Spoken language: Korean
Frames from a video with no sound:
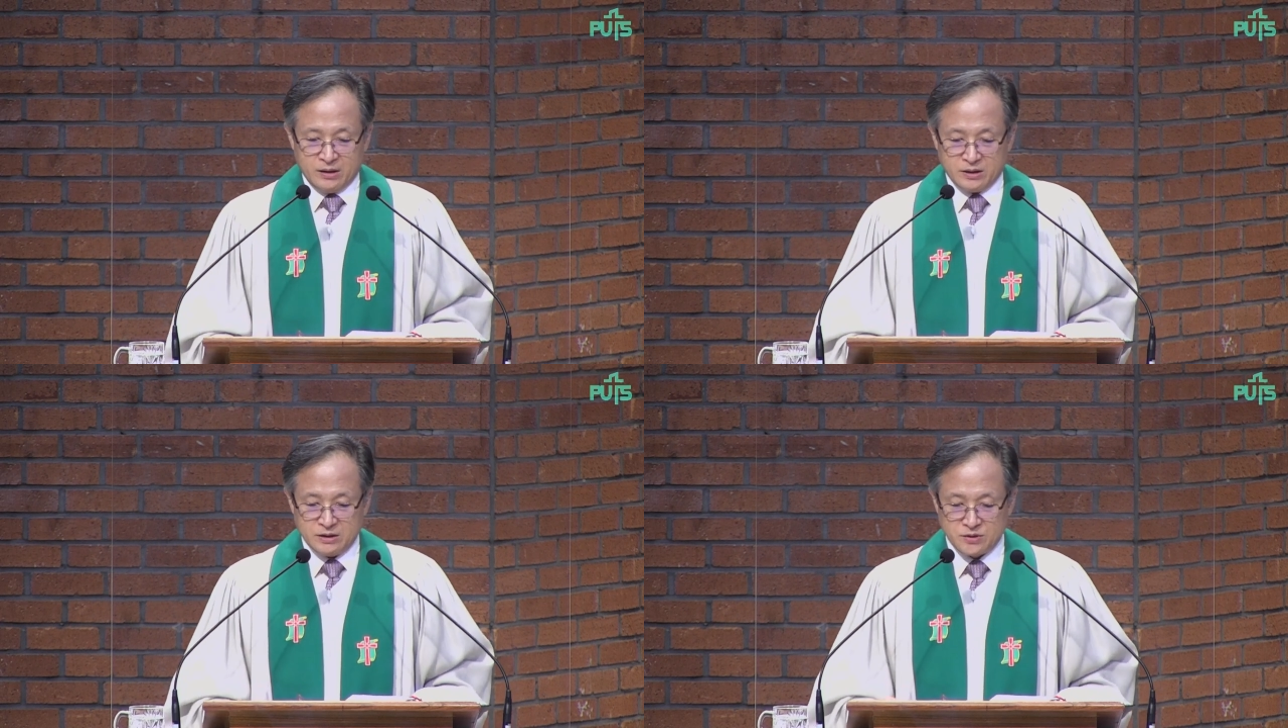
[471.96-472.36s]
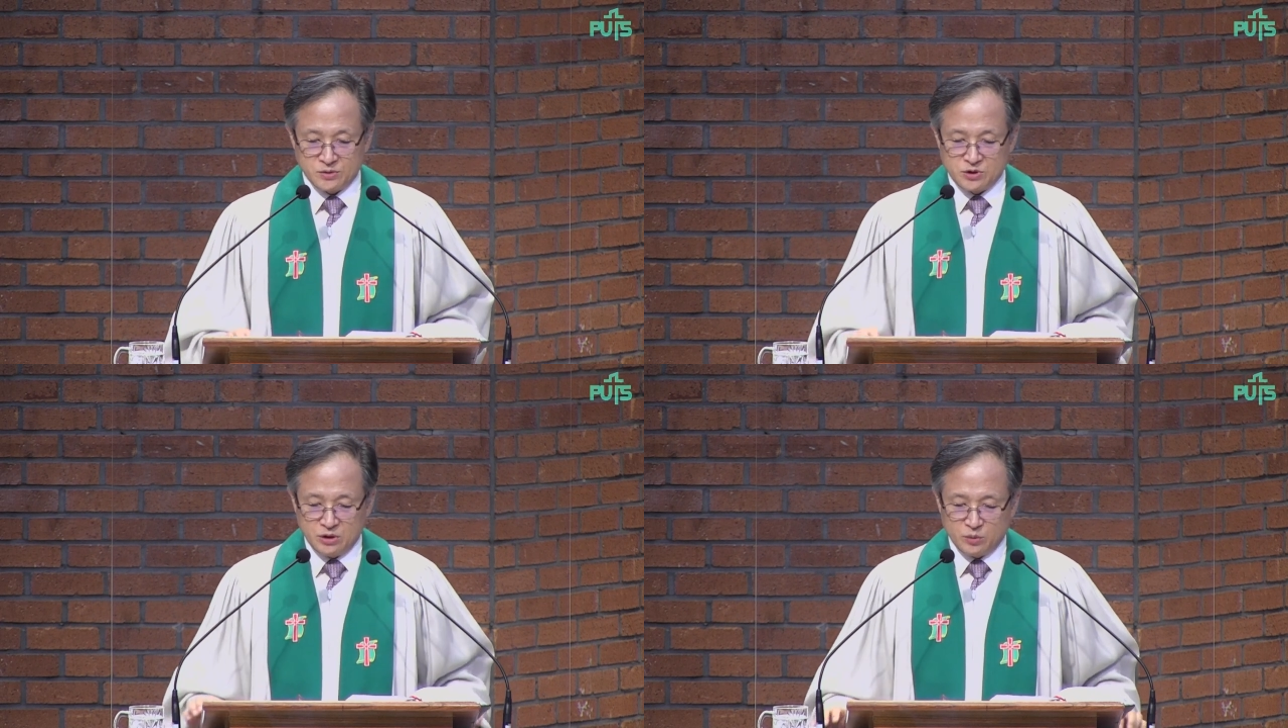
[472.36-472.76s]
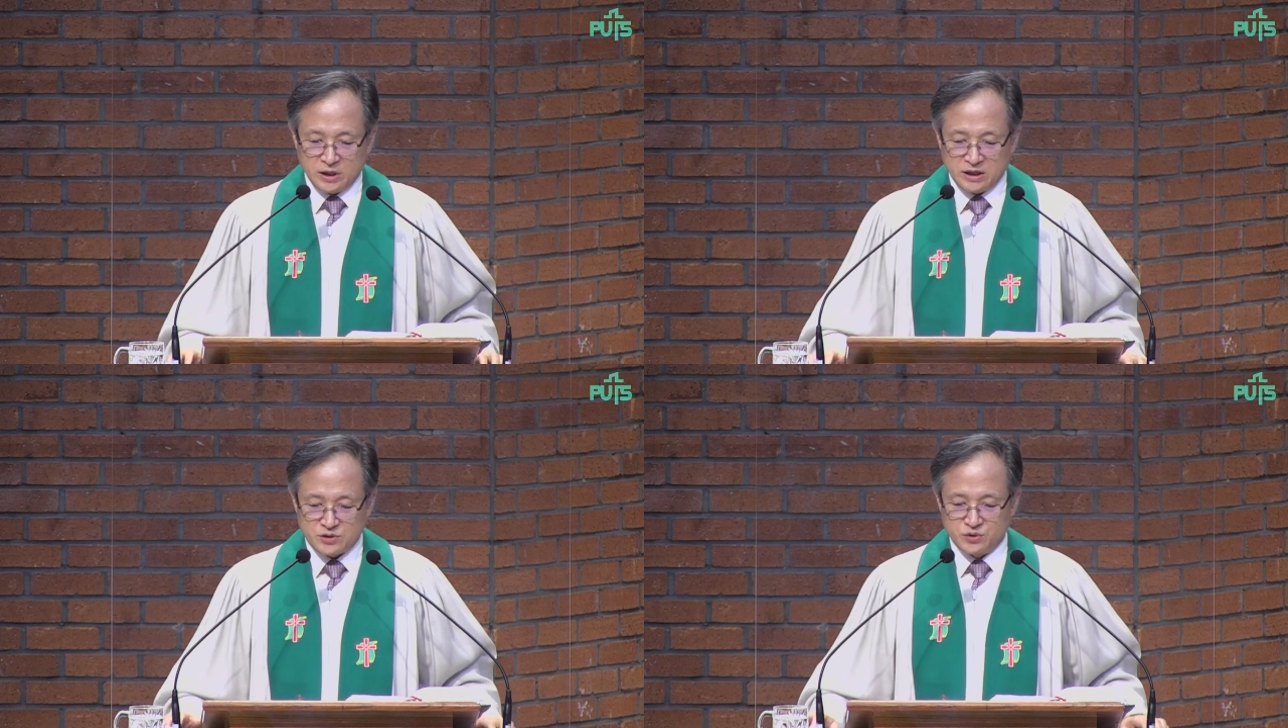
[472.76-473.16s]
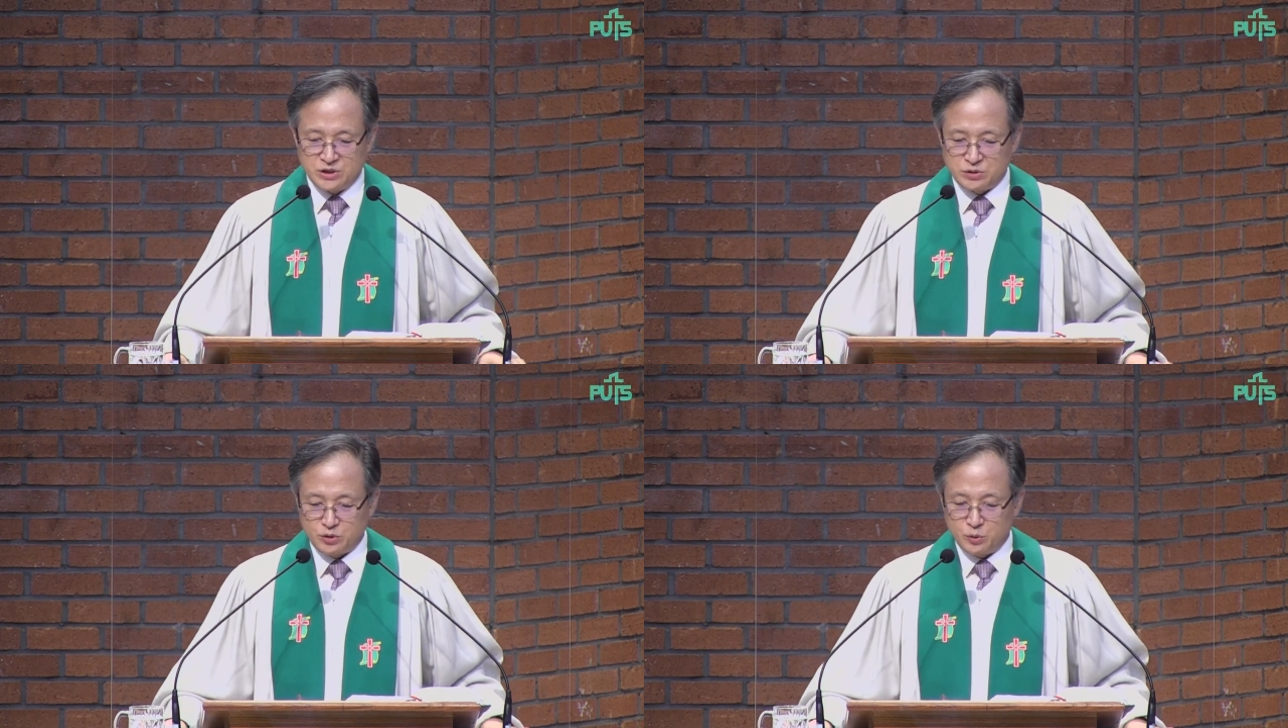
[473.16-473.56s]
이성주의와
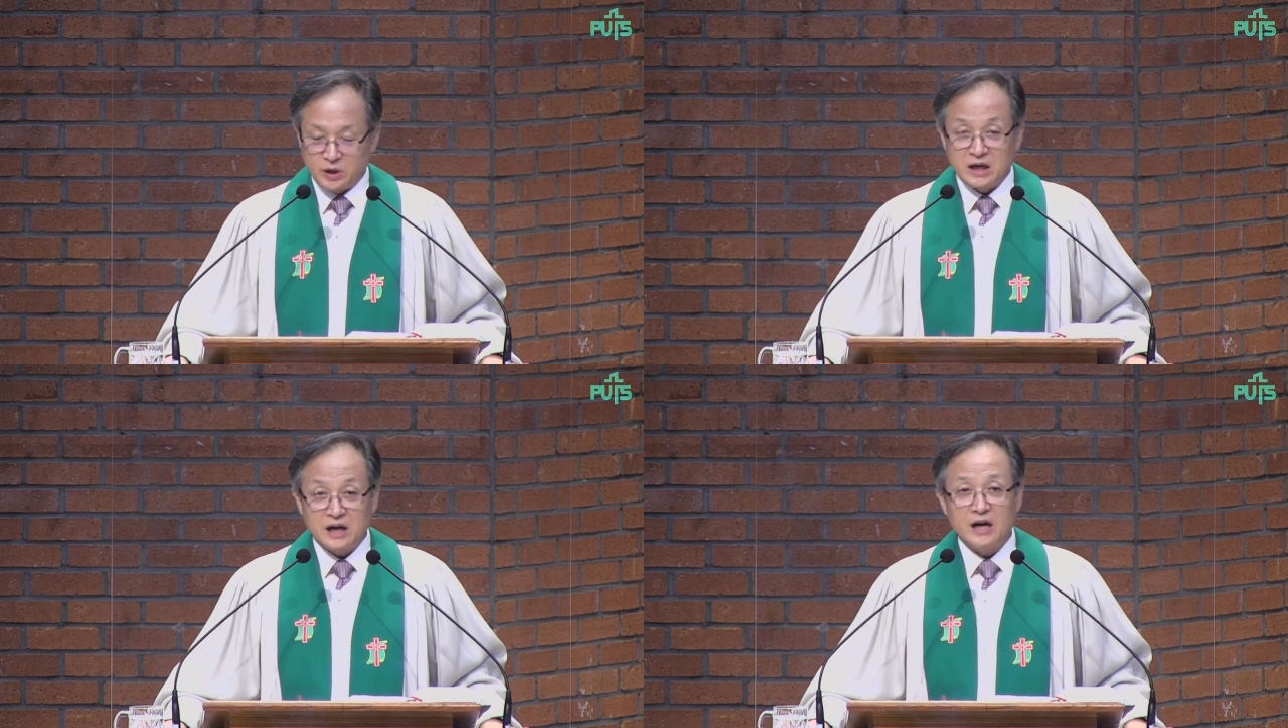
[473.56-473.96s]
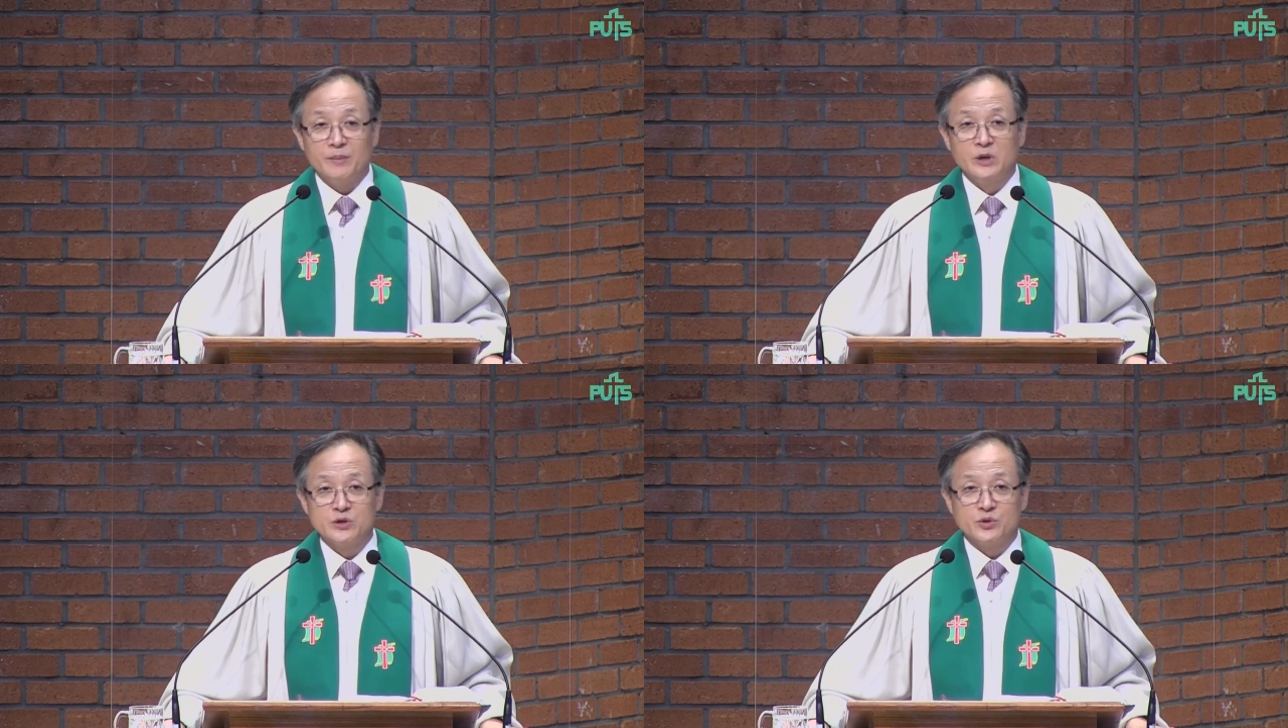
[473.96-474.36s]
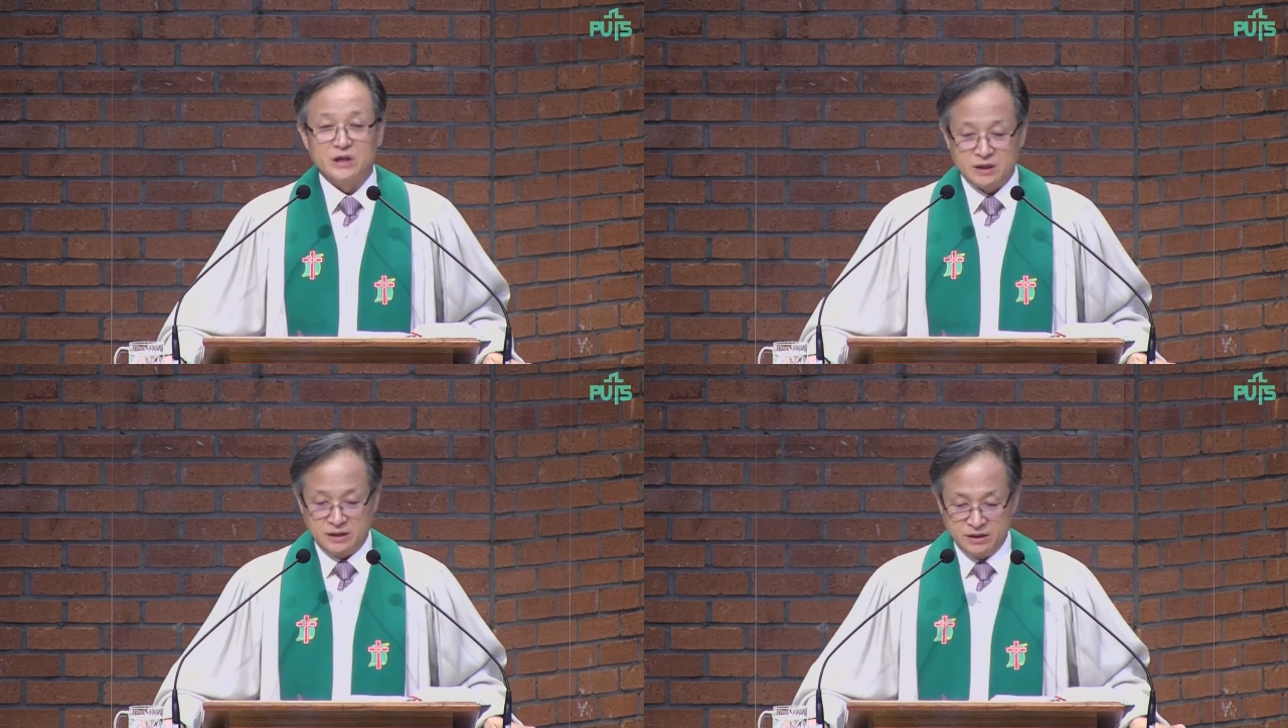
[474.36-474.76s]
주지주의와 합리주의,